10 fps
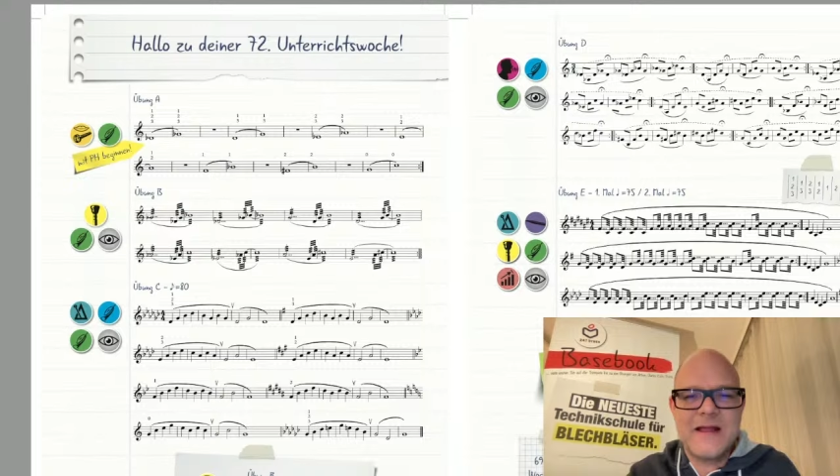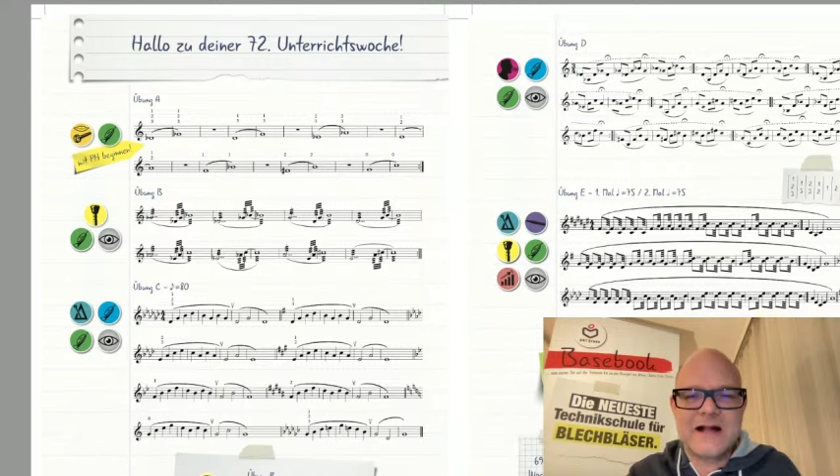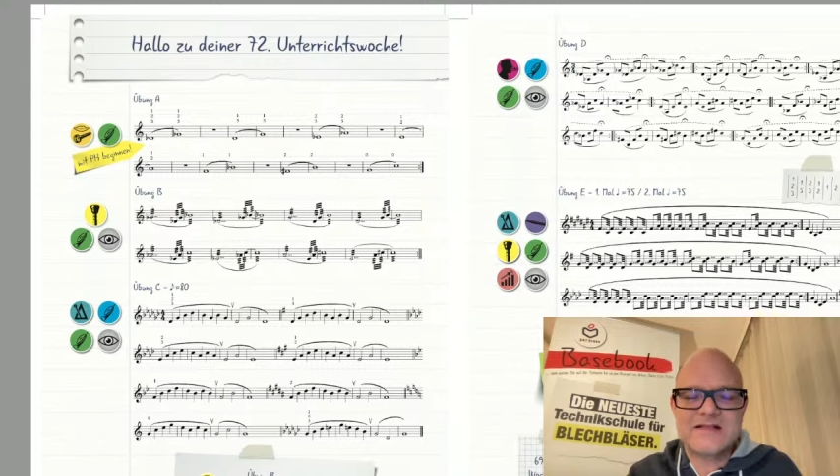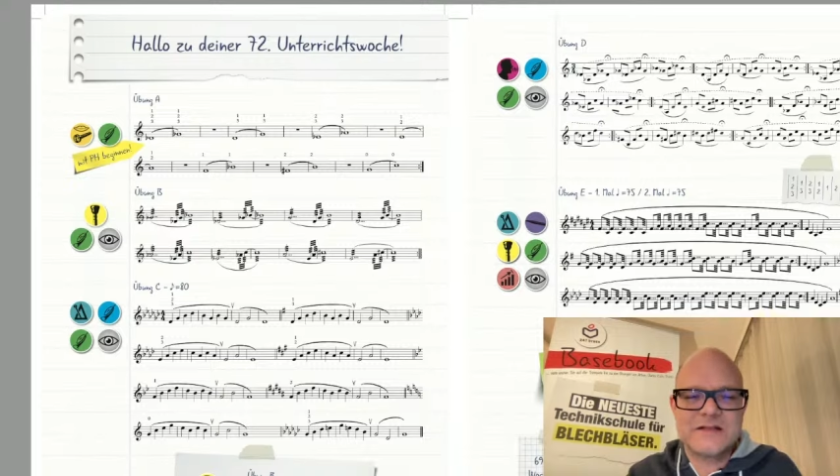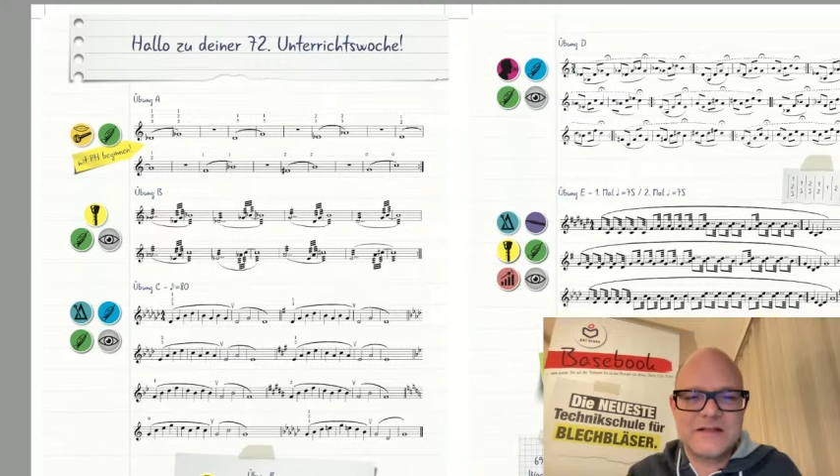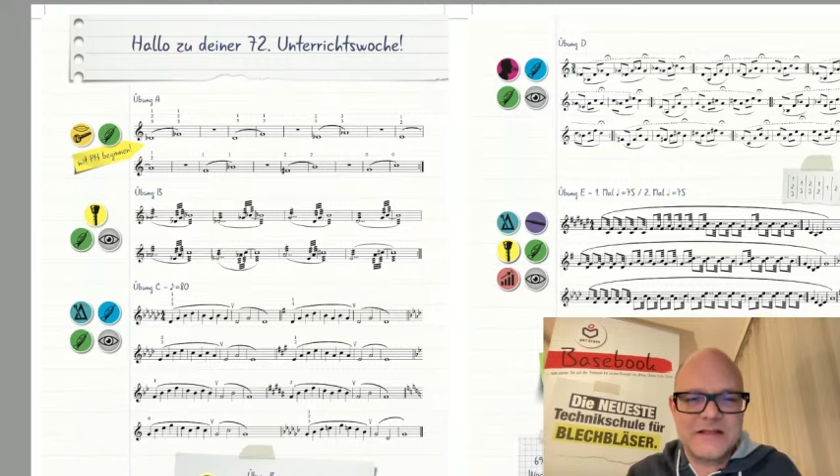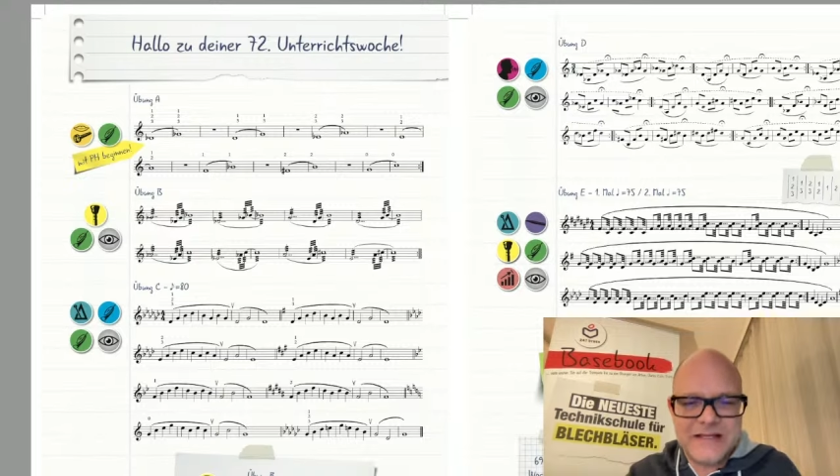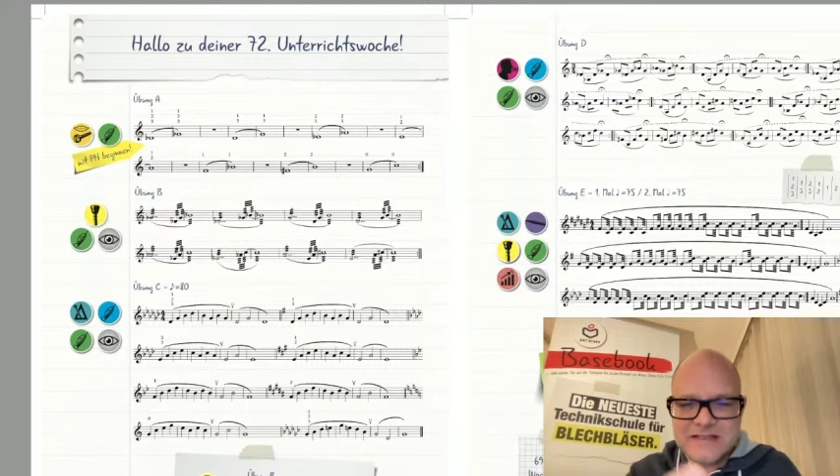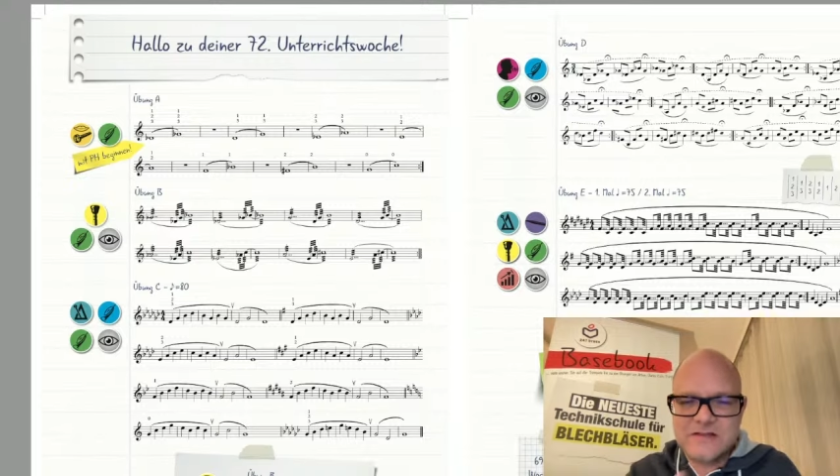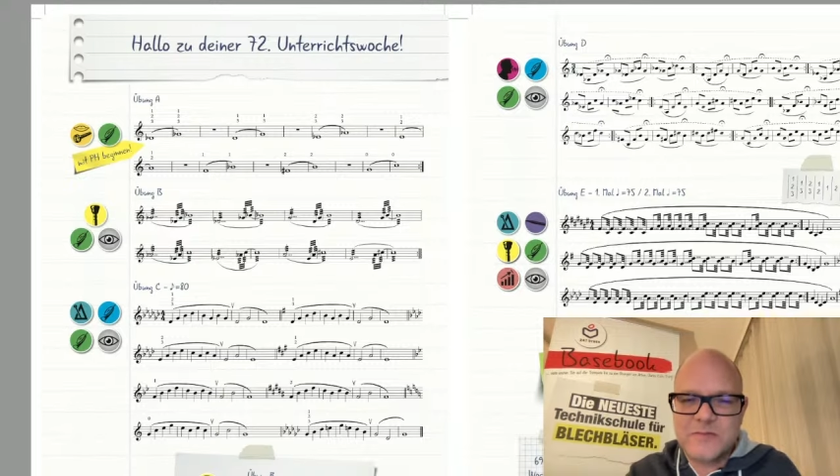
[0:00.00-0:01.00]
Also
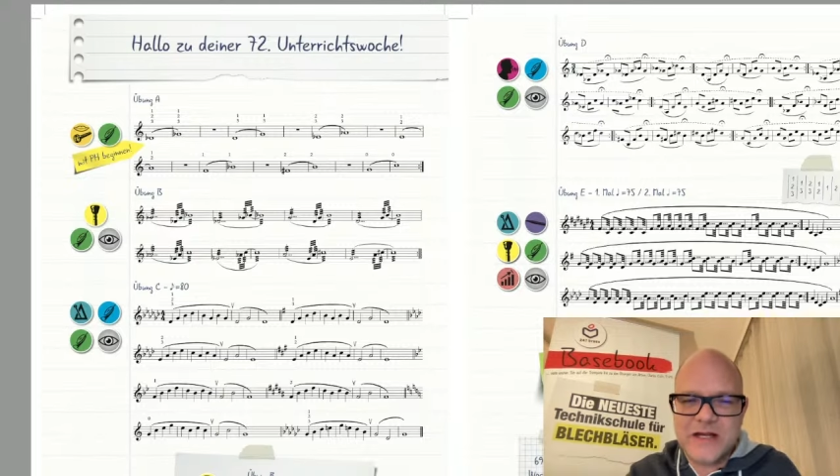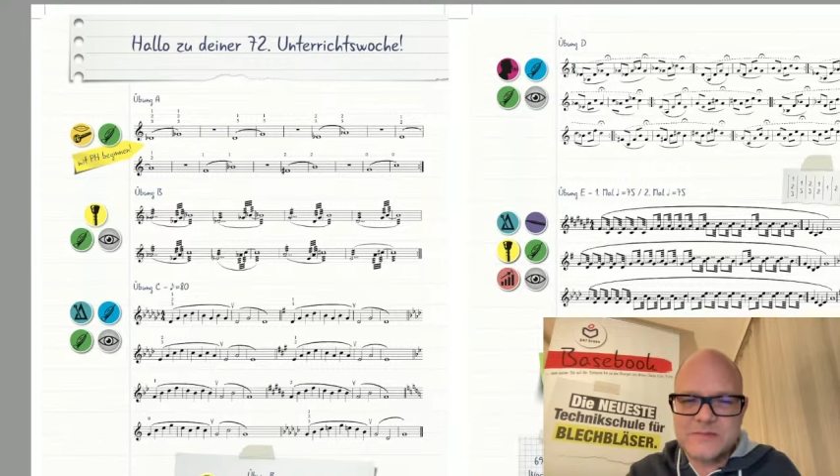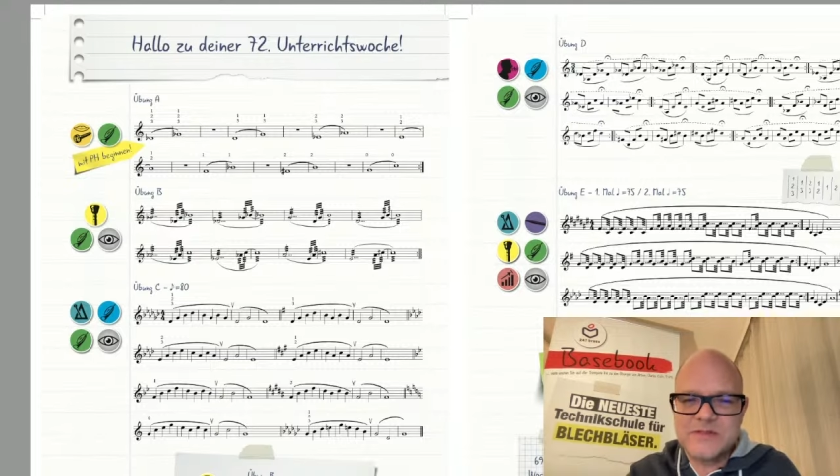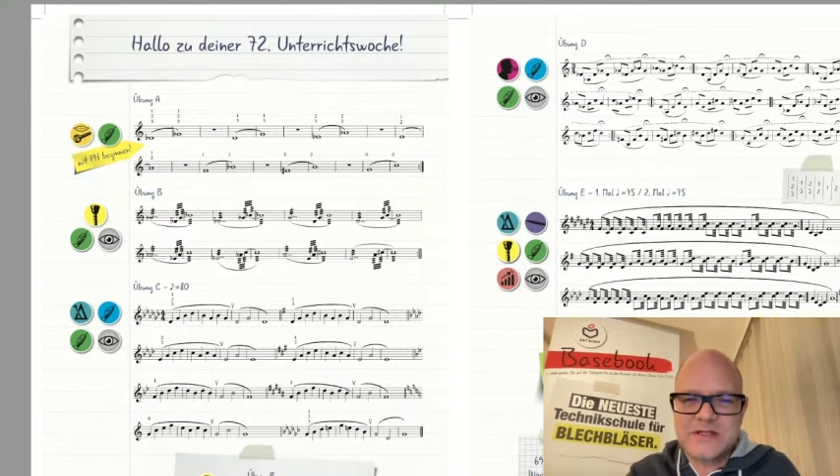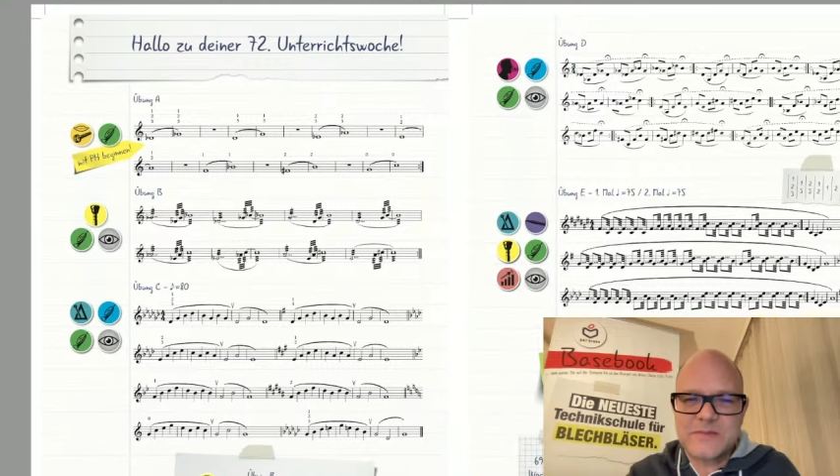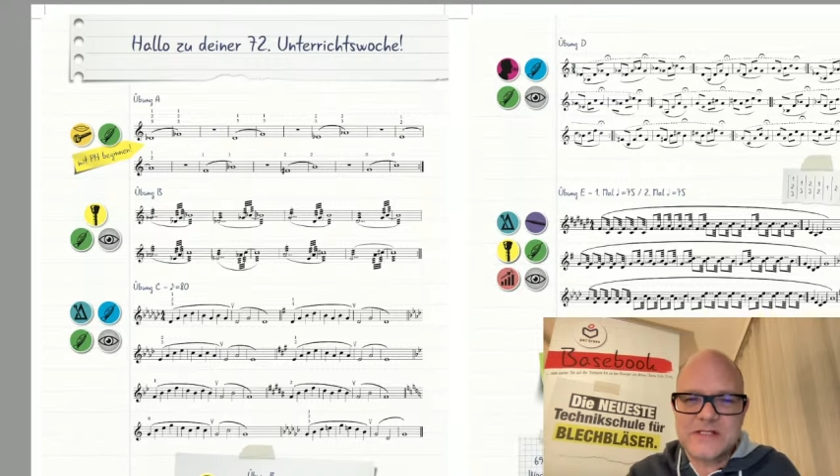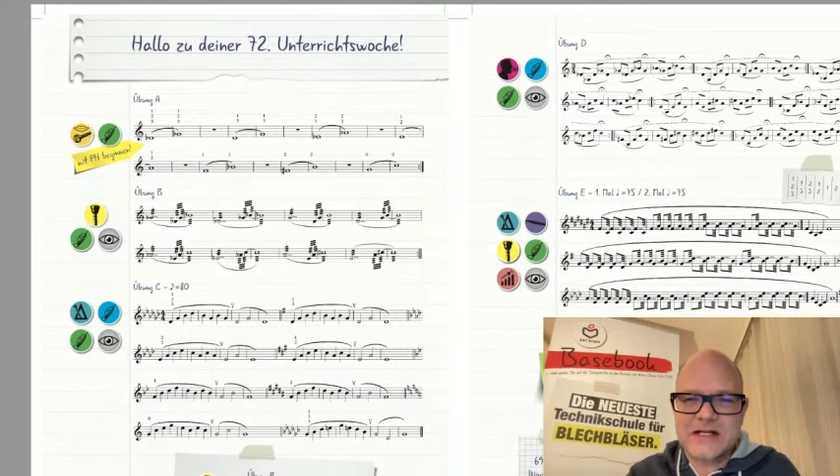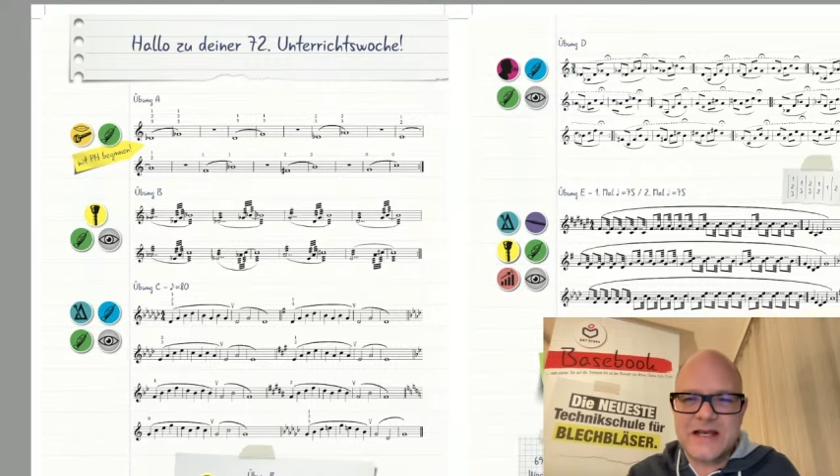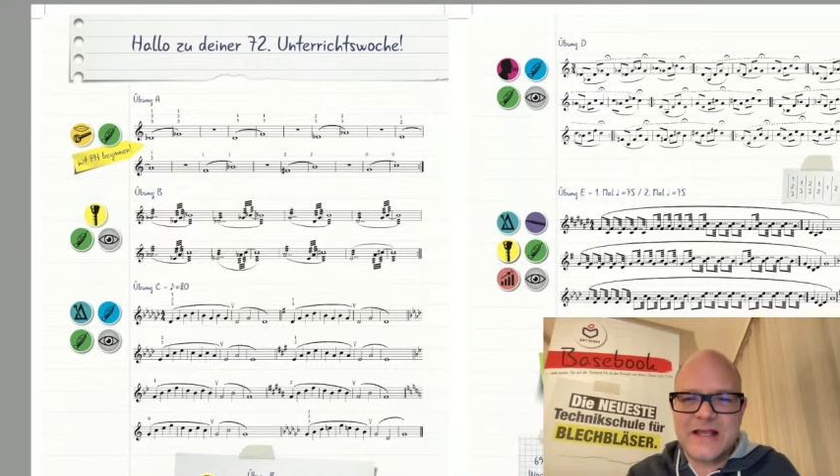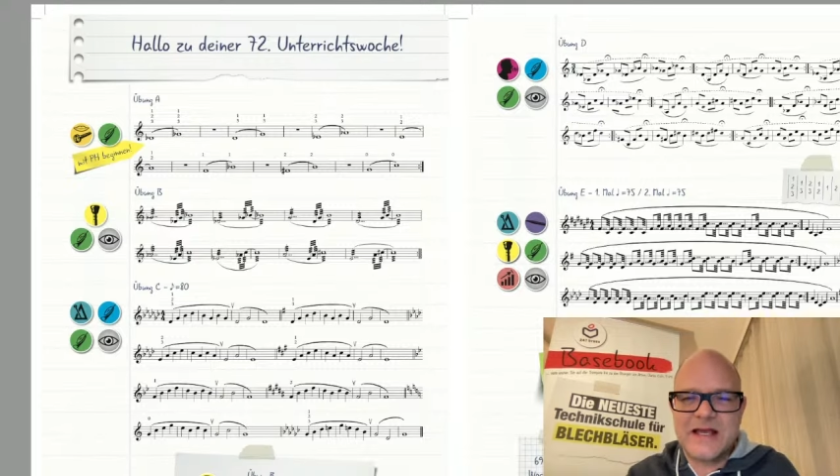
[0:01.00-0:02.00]
das zum Beispiel ist ein bisschen
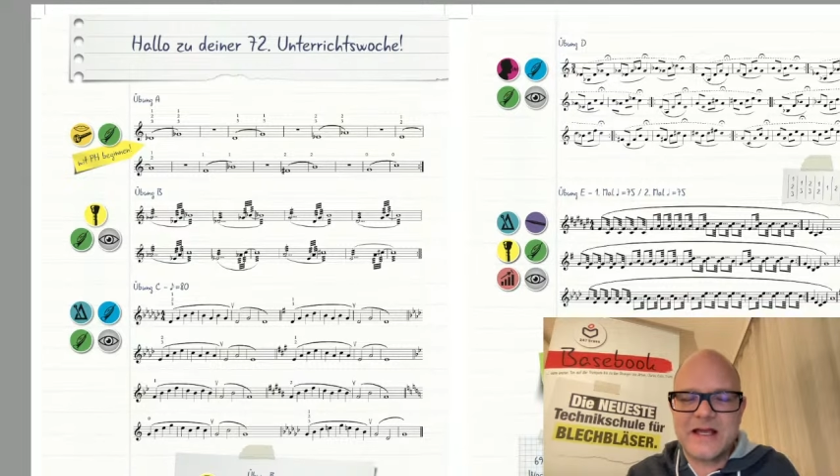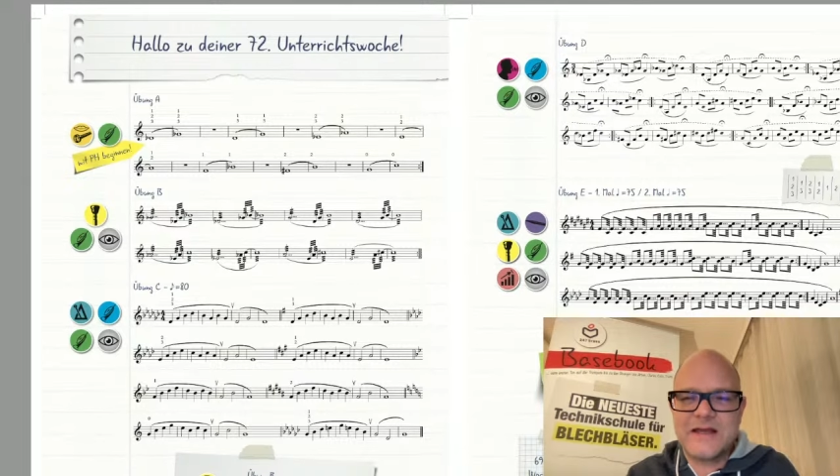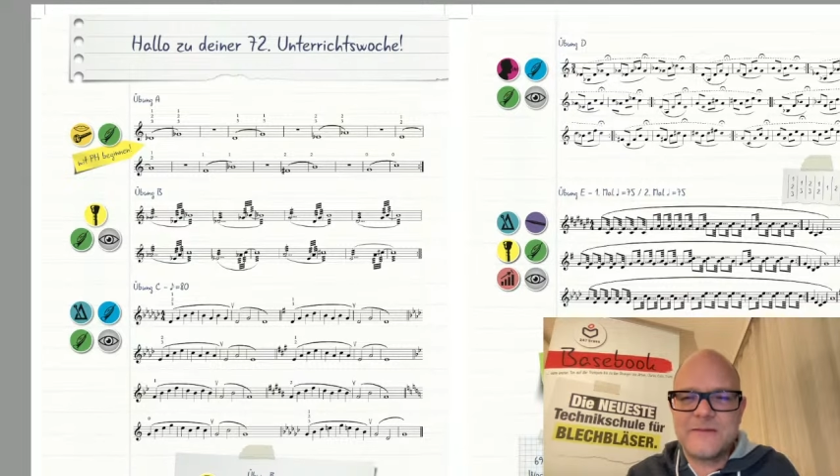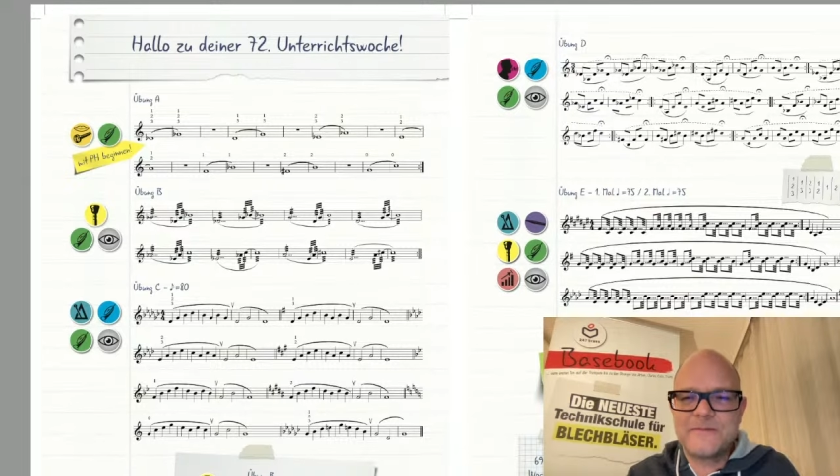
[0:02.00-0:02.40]
eine längere